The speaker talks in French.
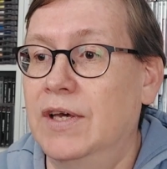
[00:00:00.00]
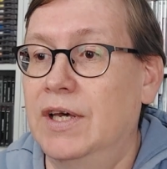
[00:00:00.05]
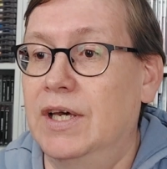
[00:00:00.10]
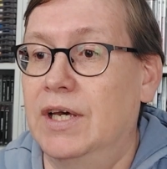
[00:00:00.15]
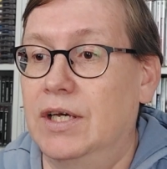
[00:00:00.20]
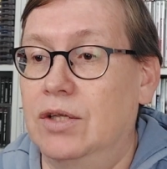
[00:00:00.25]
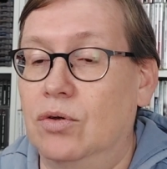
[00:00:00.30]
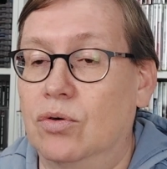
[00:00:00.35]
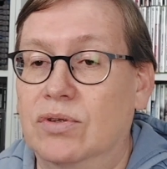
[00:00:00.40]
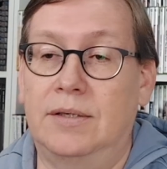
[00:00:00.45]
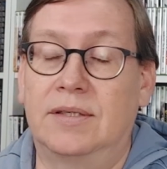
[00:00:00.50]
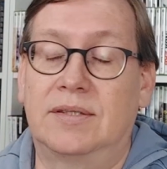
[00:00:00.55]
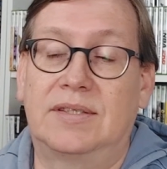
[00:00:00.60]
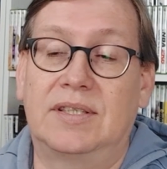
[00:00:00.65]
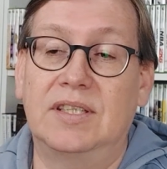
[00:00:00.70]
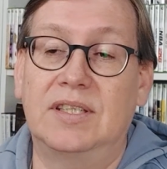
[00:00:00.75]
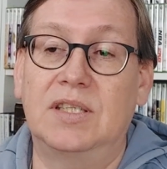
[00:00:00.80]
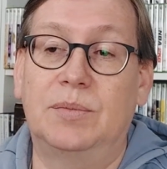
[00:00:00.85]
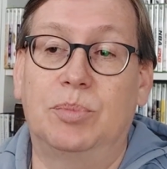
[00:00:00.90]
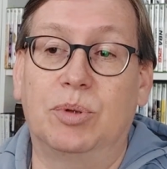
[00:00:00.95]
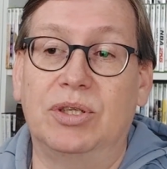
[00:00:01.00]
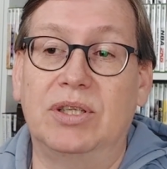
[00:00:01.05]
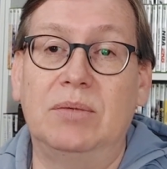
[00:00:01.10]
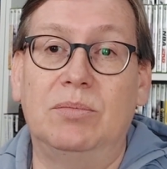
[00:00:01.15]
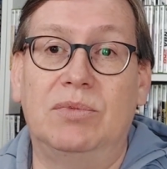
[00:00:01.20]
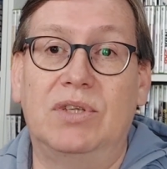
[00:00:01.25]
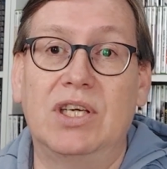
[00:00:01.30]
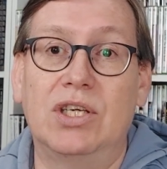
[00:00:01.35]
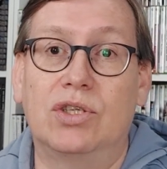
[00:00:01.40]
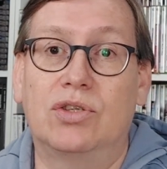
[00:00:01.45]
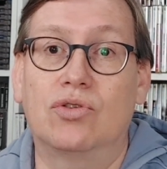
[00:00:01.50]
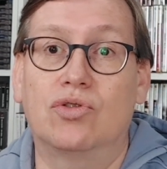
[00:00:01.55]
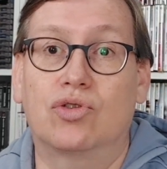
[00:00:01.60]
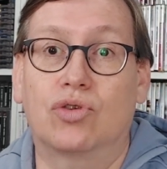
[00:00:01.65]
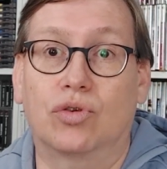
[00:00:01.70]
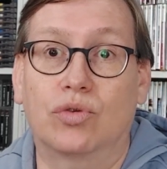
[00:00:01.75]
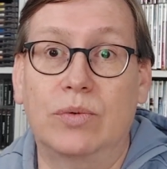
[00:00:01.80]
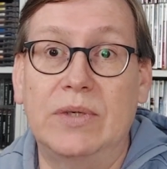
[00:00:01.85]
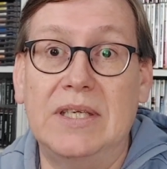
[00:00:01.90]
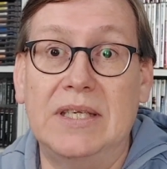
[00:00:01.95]
Et donc c'est disponible dès
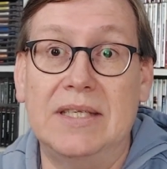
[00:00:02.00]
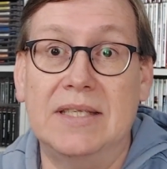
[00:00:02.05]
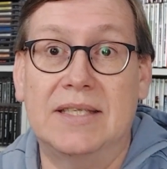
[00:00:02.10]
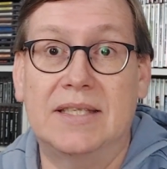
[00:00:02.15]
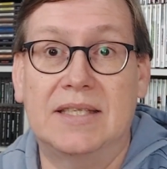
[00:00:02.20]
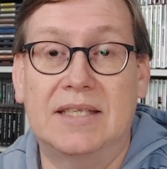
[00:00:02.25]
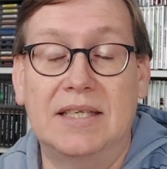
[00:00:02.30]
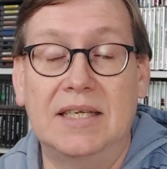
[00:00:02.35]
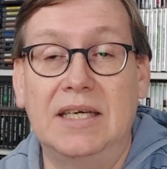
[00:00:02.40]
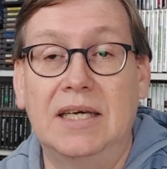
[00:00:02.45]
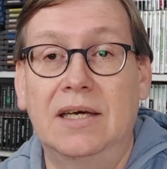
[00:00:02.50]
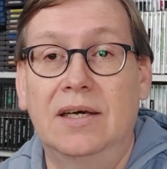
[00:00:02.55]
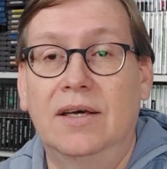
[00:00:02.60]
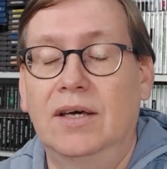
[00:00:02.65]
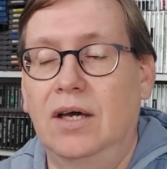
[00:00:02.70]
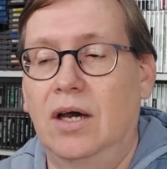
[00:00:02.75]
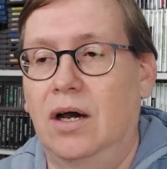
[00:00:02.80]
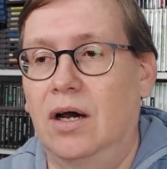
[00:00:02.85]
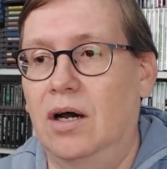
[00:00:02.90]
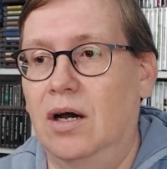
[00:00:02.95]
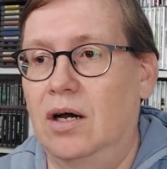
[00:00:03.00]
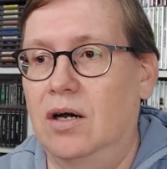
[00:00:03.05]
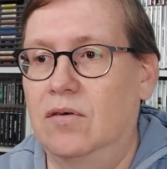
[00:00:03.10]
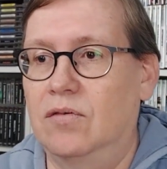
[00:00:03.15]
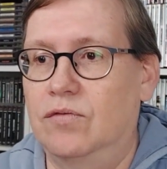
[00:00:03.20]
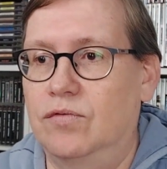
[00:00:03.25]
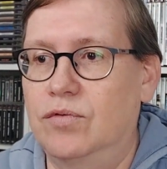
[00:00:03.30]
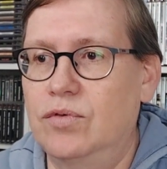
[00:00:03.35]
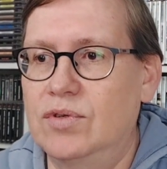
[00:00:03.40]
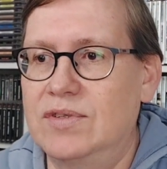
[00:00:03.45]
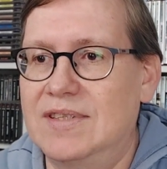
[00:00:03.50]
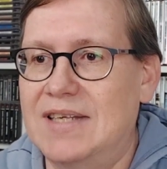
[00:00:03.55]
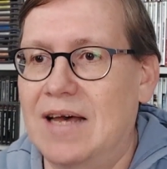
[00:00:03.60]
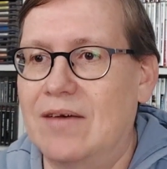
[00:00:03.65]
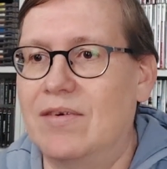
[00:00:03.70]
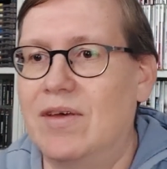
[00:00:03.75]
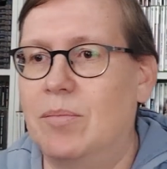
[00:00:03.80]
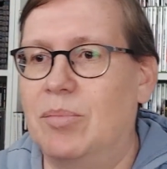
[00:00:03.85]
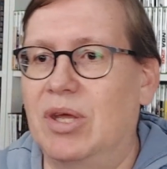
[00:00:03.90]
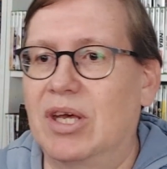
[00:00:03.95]
aujourd'hui si euh, vous
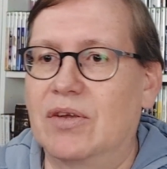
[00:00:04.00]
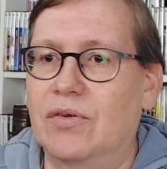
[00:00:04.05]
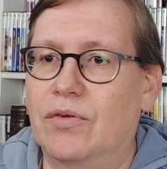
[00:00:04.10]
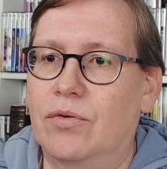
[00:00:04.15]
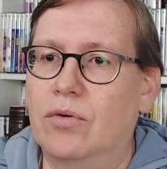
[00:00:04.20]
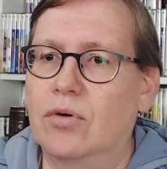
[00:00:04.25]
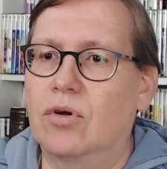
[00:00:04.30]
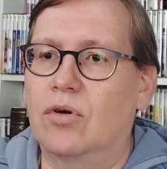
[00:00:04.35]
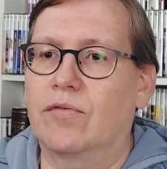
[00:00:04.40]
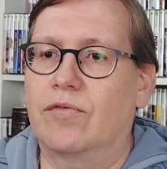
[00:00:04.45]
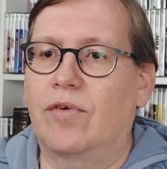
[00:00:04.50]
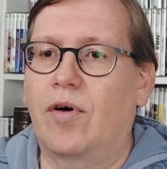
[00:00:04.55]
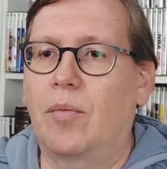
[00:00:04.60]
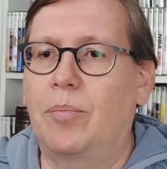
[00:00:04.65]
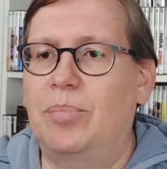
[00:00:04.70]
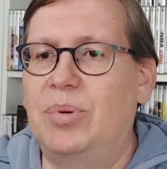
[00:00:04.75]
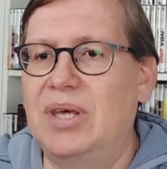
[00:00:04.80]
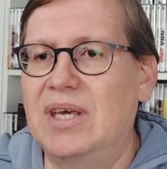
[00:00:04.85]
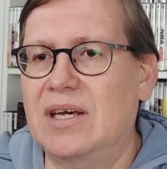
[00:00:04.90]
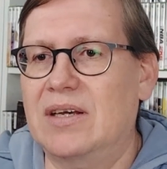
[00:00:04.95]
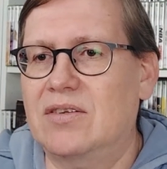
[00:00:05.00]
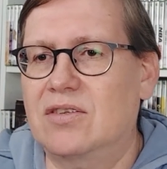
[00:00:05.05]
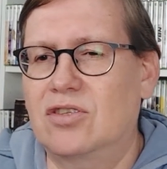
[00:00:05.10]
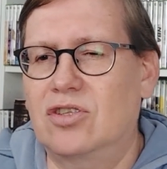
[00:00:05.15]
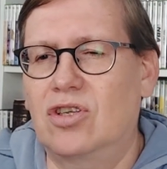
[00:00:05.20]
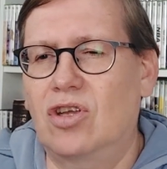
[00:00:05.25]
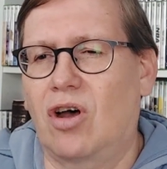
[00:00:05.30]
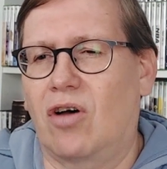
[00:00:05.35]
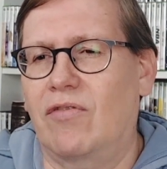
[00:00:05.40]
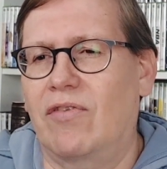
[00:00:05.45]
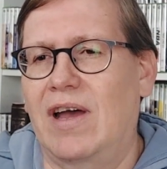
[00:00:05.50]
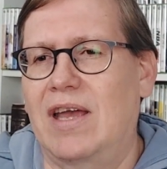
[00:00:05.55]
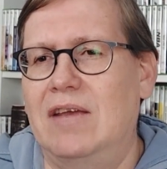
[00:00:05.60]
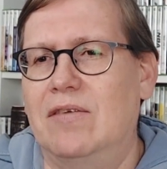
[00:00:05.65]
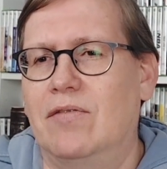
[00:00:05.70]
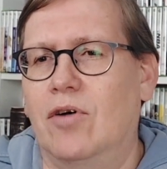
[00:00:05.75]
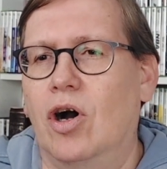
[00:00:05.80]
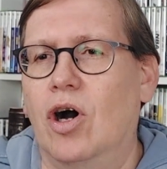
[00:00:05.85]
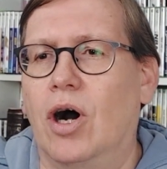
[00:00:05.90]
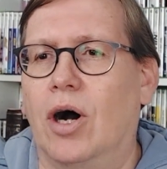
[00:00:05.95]
avez bien sûr Vampire
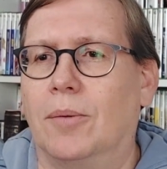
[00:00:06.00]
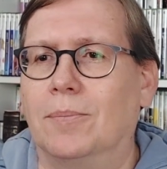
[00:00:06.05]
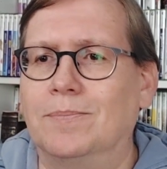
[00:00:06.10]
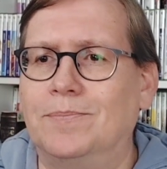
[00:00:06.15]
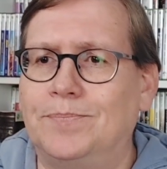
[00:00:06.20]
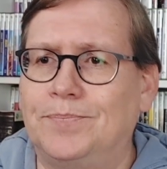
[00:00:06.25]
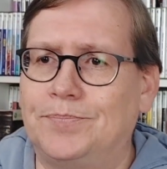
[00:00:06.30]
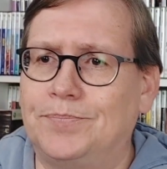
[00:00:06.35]
Survivor.